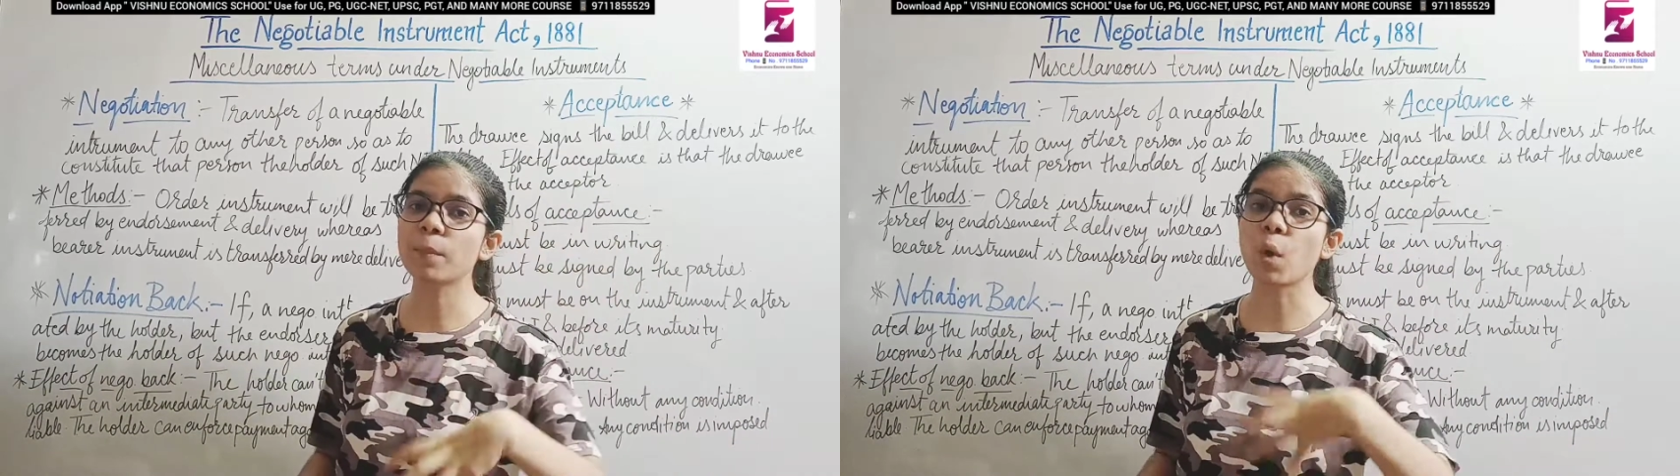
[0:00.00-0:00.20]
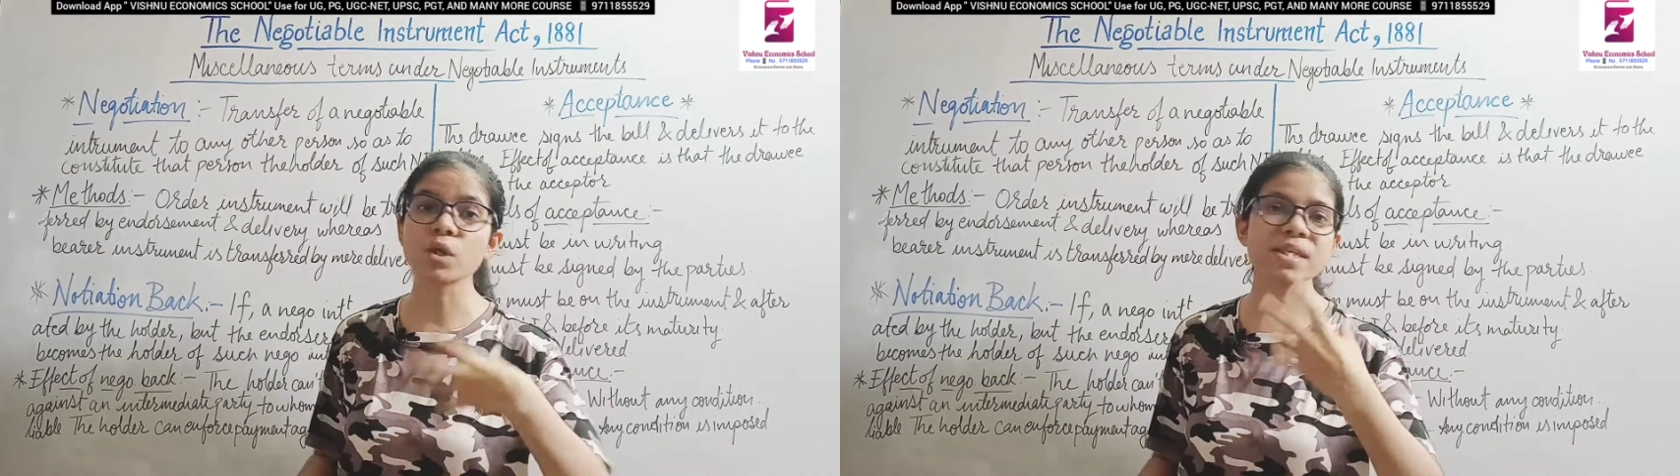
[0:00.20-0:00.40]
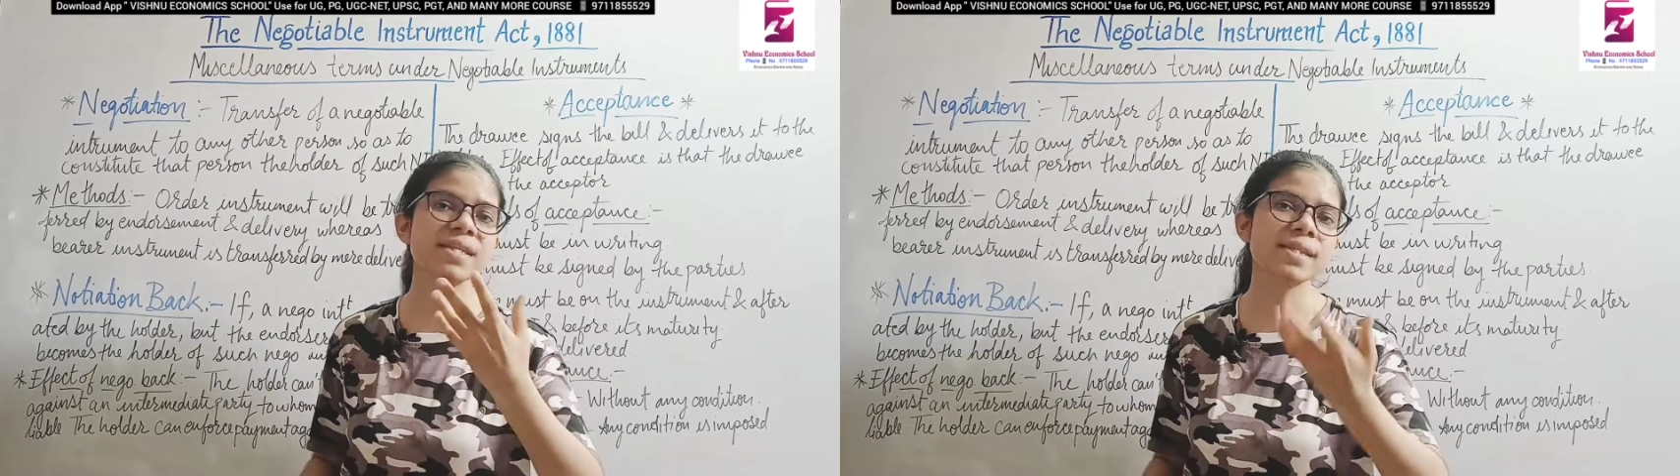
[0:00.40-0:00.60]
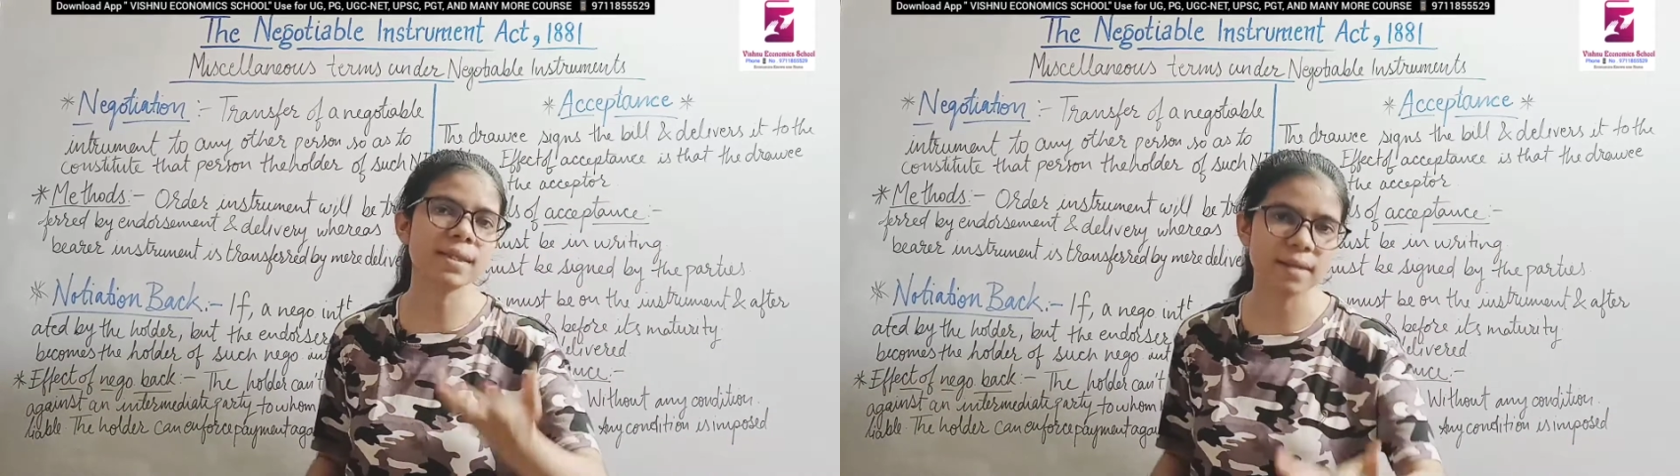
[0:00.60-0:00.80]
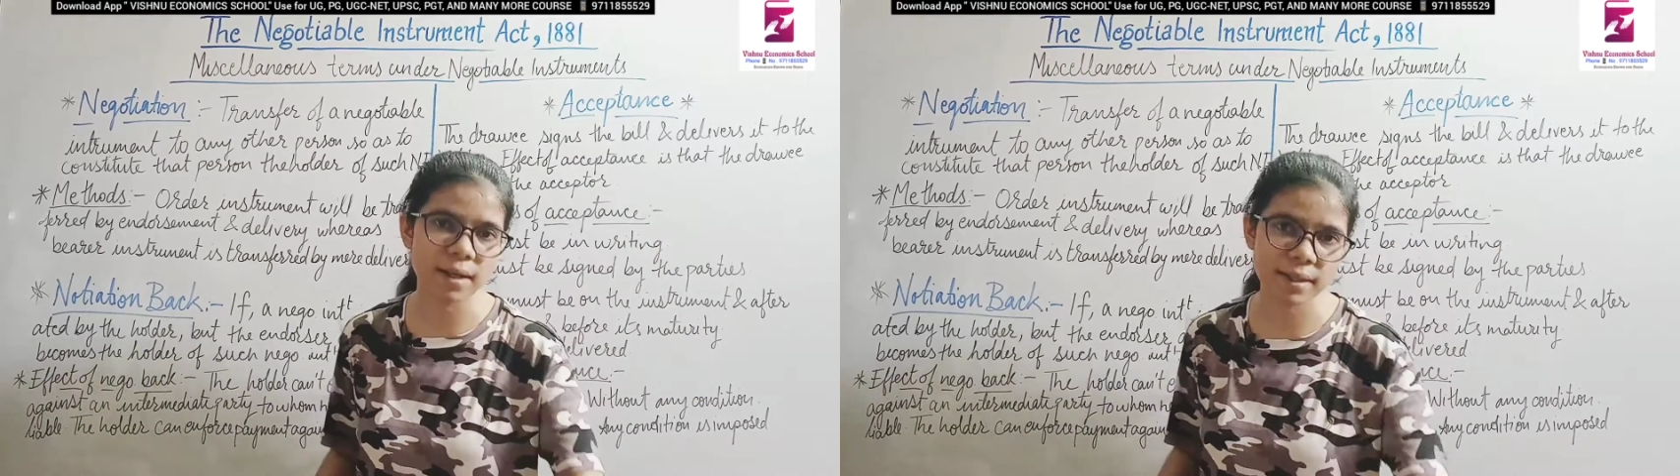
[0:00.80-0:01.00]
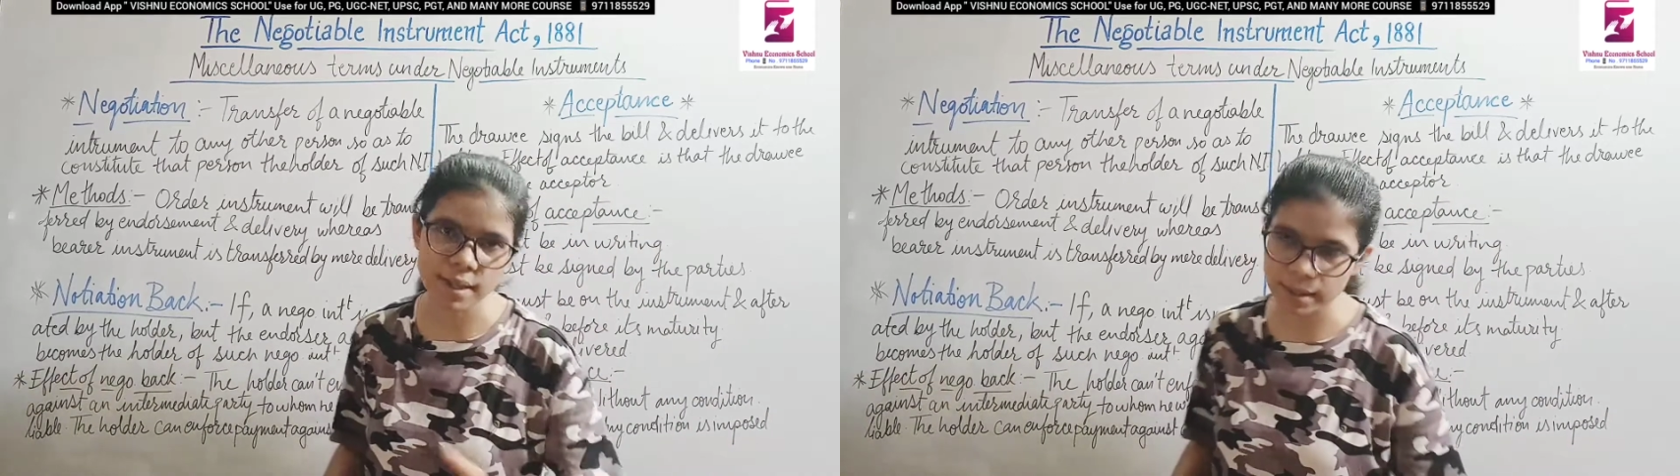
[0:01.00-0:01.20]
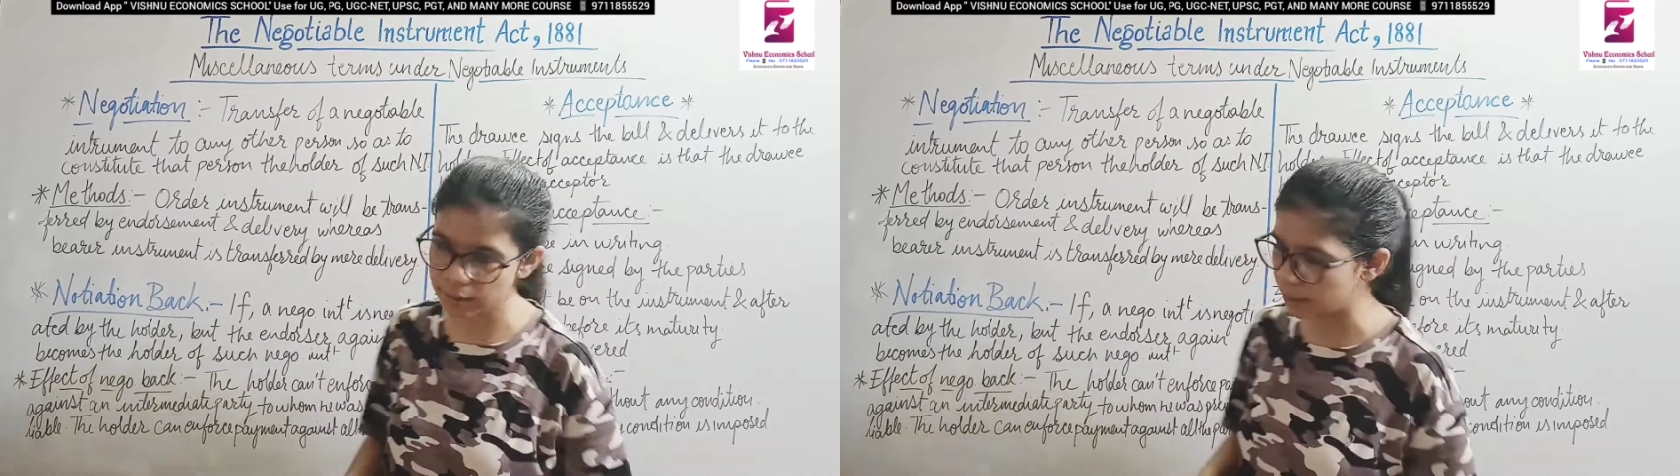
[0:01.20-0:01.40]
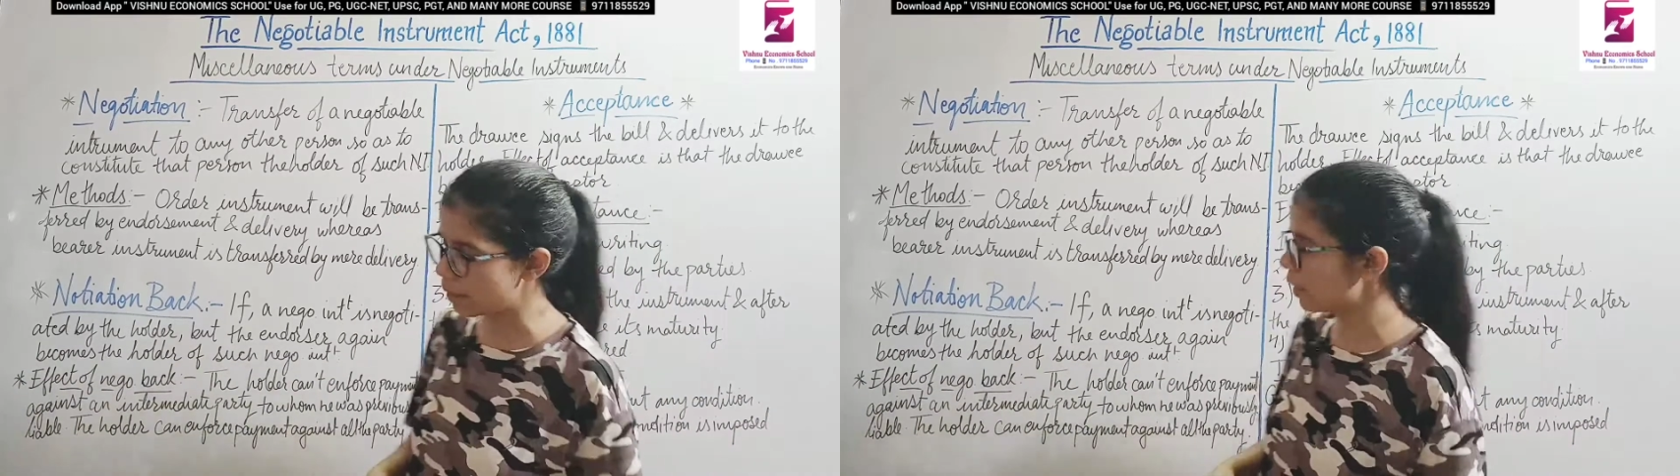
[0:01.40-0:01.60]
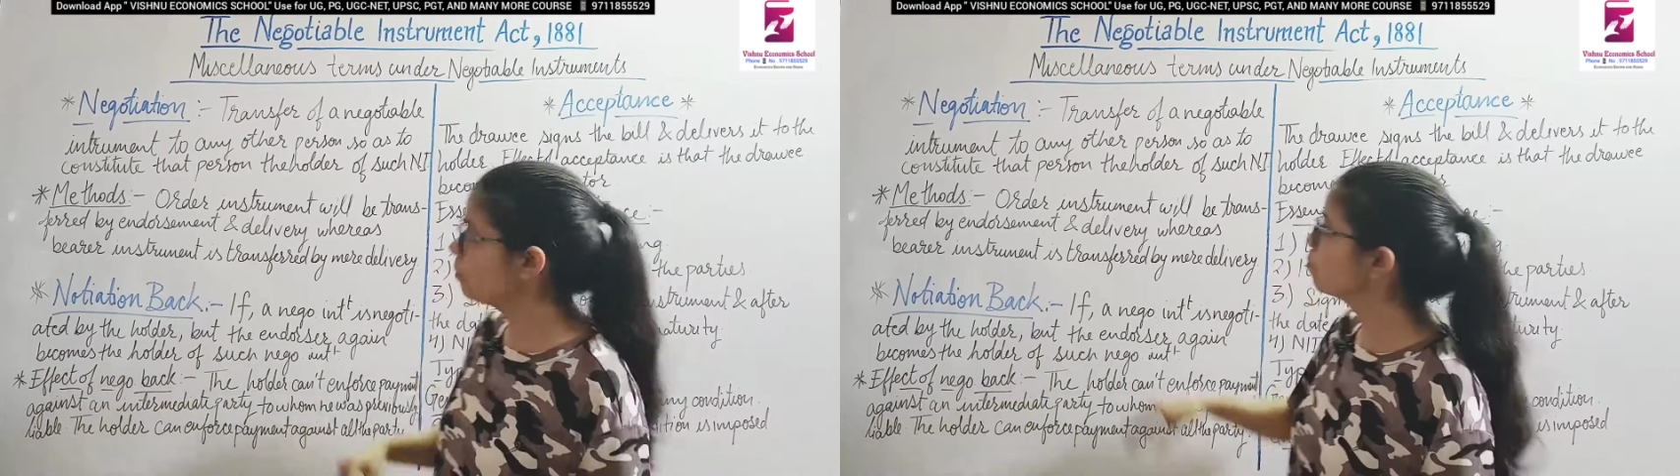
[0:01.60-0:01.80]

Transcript: प्रोसेस की तरह देख रहे हैं